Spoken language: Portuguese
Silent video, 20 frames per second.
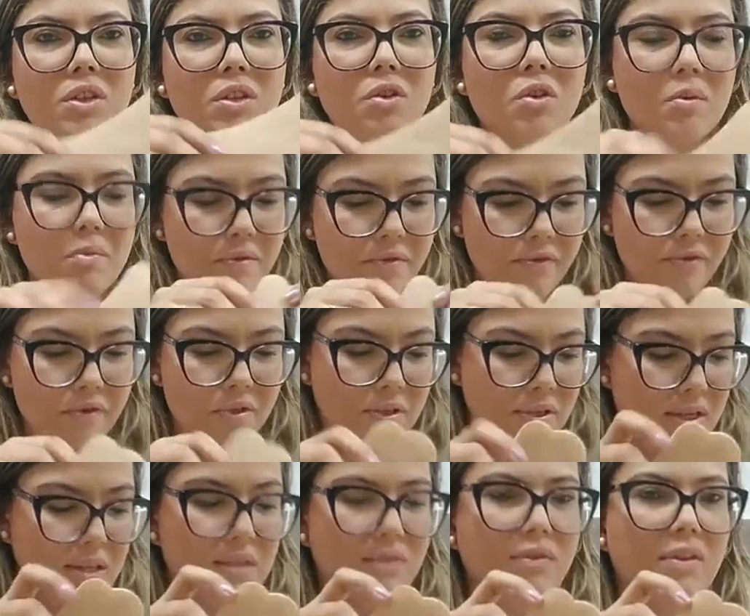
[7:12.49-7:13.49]
Como
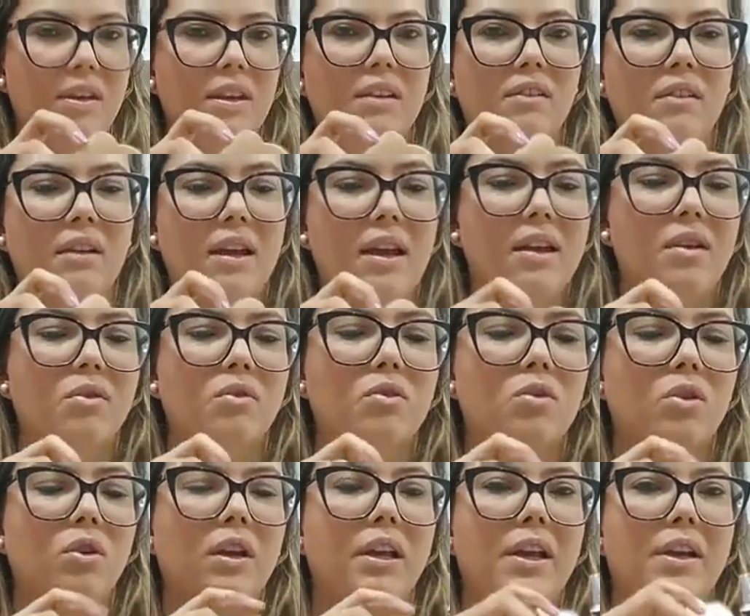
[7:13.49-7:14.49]
vocês viram, né? Eu
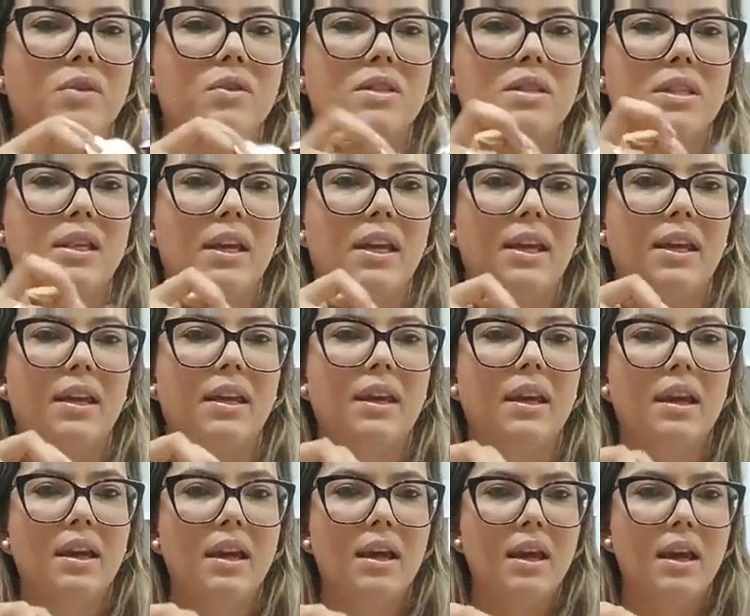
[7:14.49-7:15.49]
colei, usei
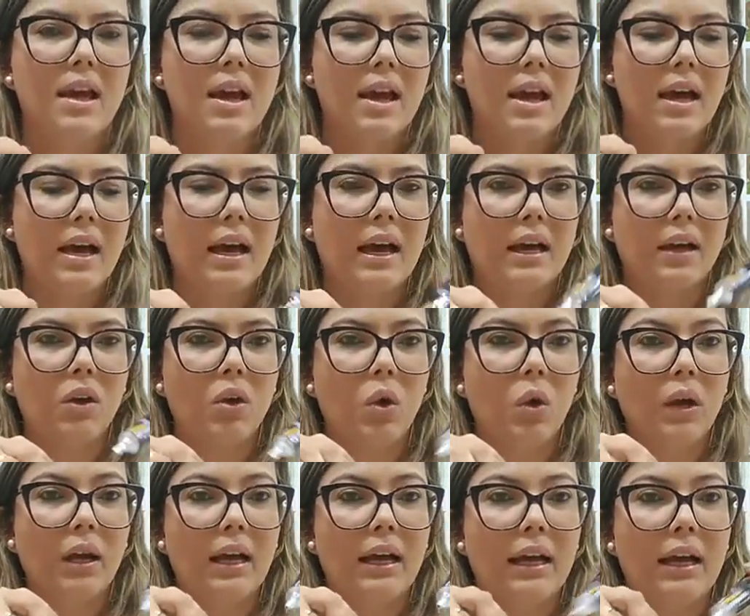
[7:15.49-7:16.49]
a
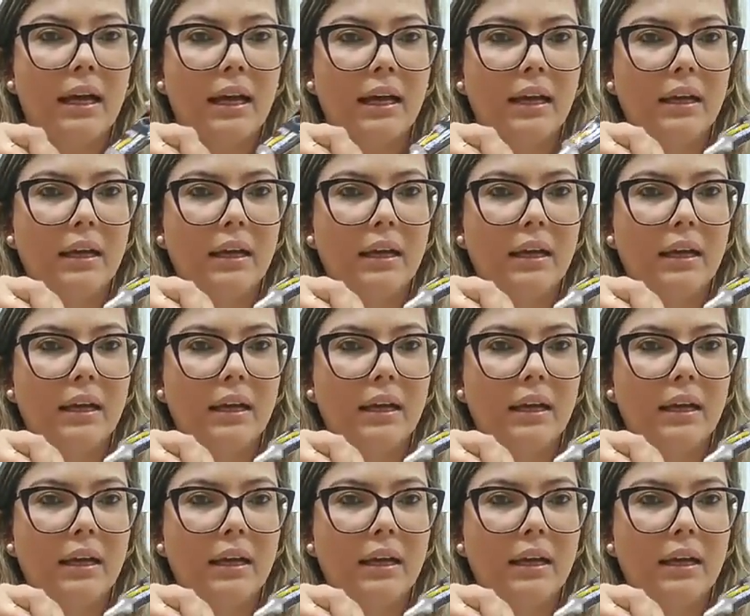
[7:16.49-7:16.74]
cola